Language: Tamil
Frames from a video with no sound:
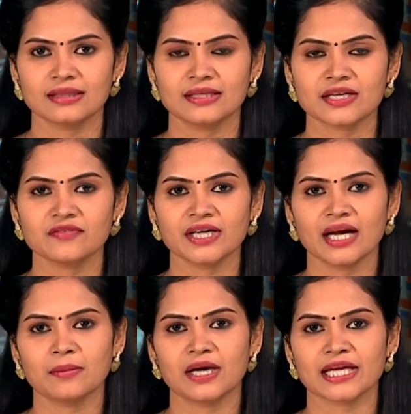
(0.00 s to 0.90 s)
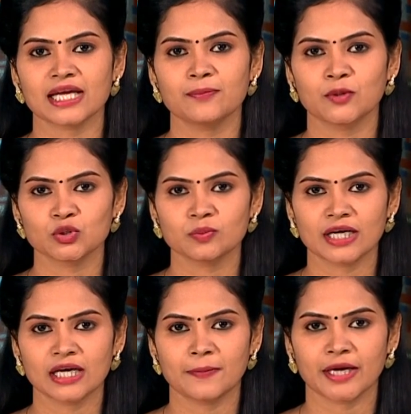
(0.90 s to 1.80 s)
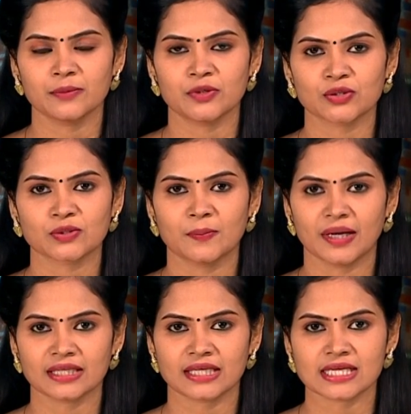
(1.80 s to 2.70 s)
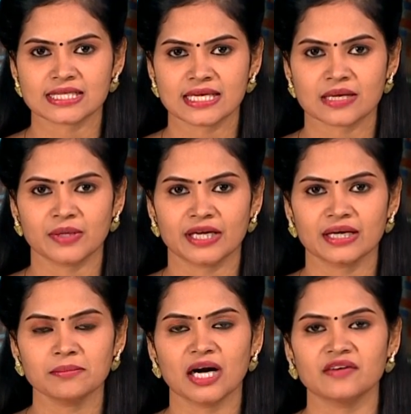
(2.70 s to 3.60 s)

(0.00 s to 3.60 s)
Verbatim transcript: திருவண்ணாமலையில் பொதுமக்கள் பயன்படுத்தும் பாதையை சீரமைக்க